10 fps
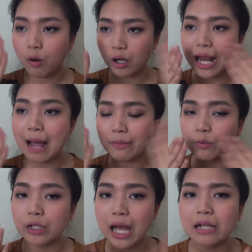พอล้างไป
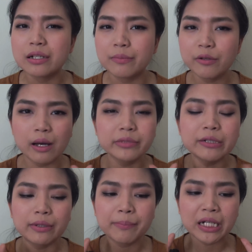บนหน้าเลยเนี่ยมีความรู้
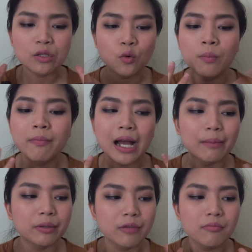สึกว่ามันนุ่มมา
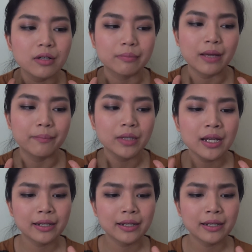กมันไม่เหมือนแบบ